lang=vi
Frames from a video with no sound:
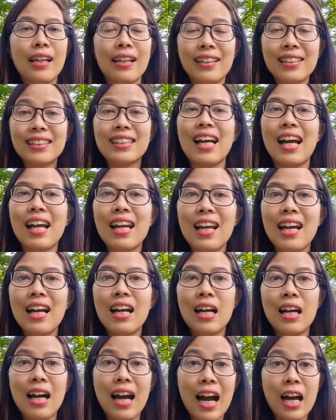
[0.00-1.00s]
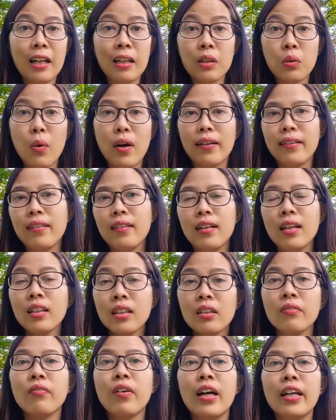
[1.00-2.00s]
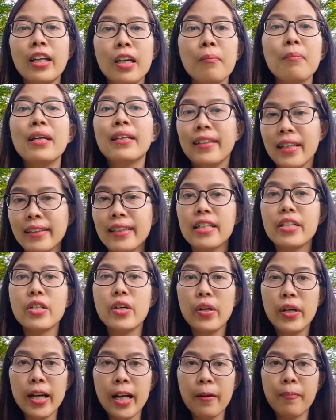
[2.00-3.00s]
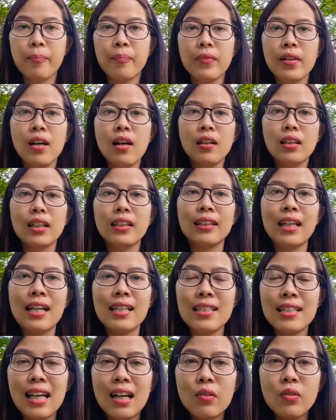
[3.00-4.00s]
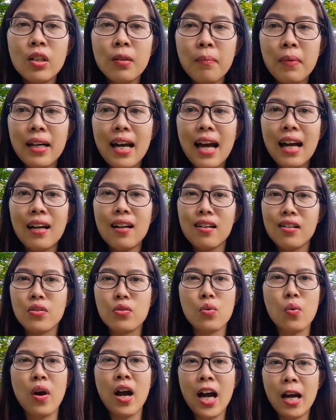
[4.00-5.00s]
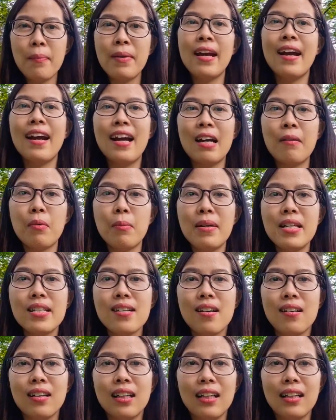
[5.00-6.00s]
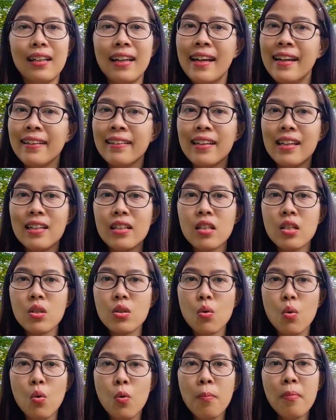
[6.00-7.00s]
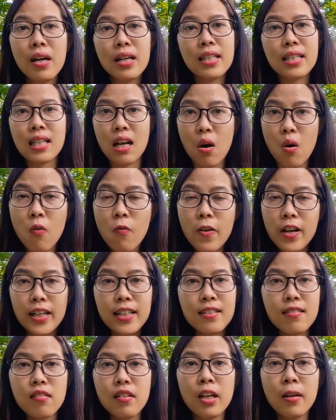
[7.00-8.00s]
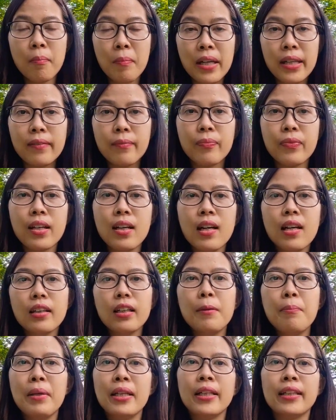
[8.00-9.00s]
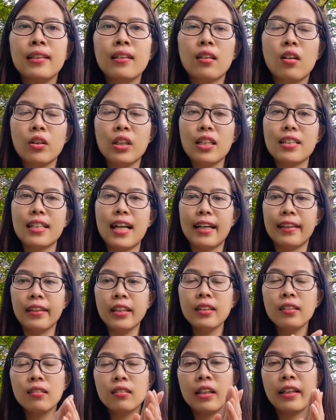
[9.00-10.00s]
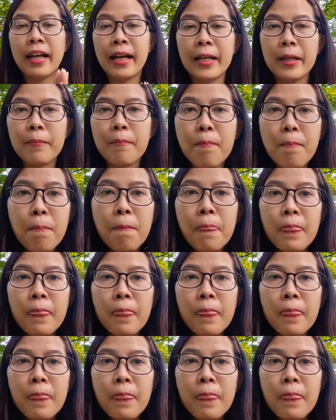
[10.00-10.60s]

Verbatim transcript: đánh giá là an toàn nhất và yên bình nhất thế giới ấy. Thì tại sao Đức mà đang ở số 22 mà bây giờ lại lên đến số 16 về cái sự yên bình? Thì mình có thể giải thích như thế này.